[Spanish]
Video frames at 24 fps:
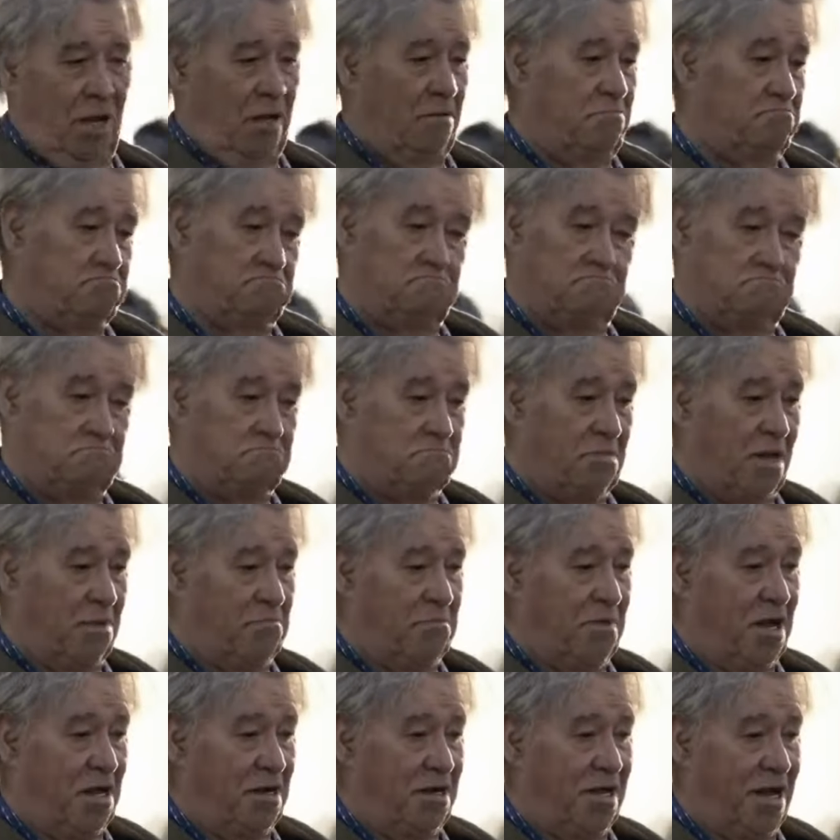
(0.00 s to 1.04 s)
Bueno,
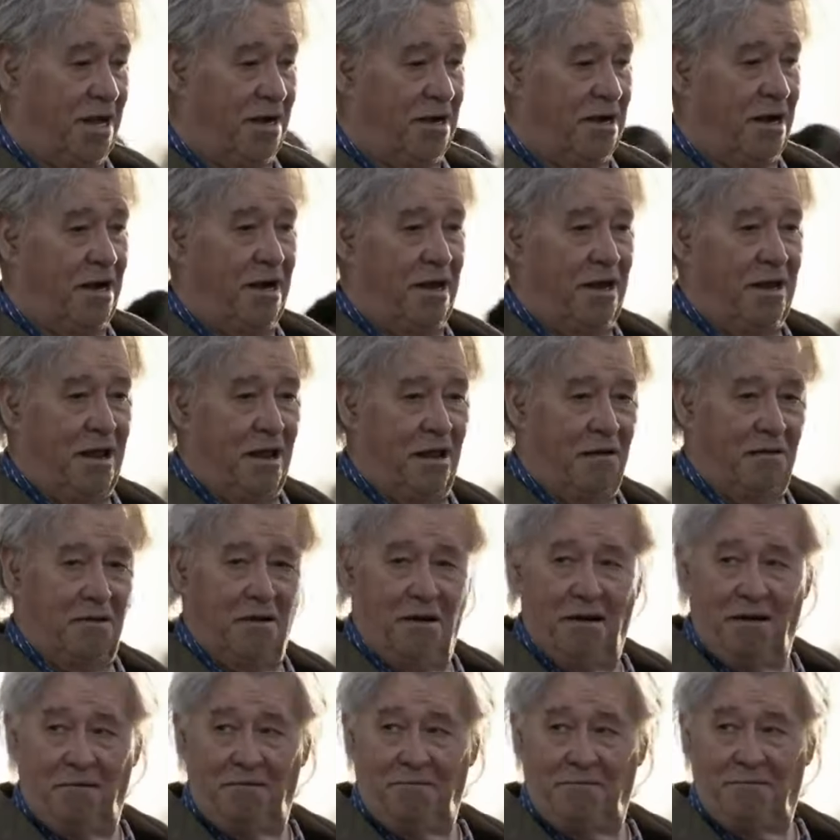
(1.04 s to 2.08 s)
yo ya no soy
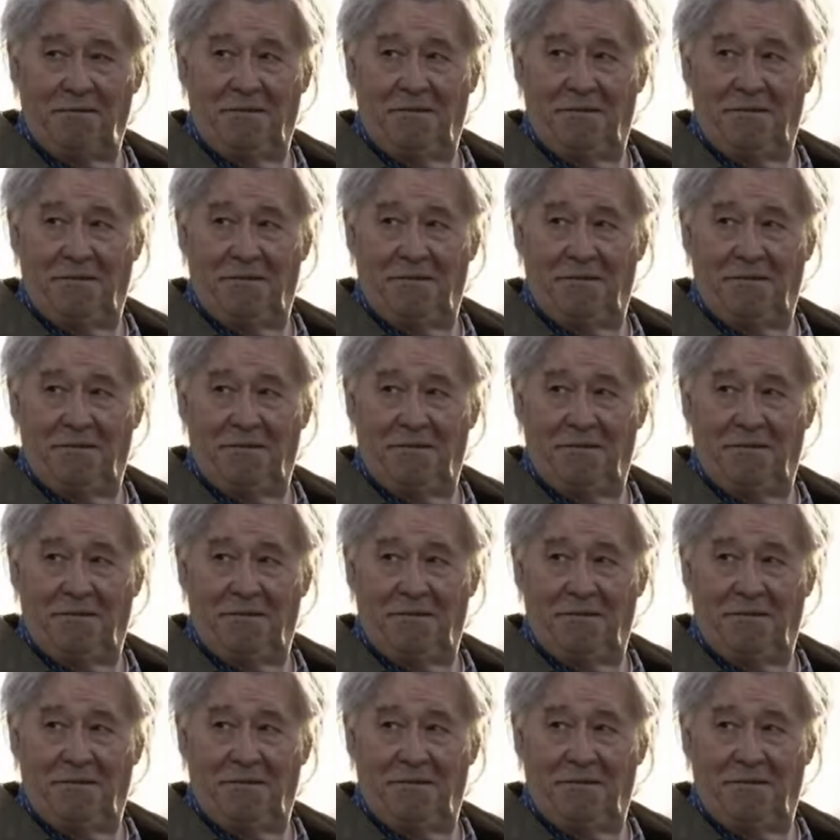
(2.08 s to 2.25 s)
joven.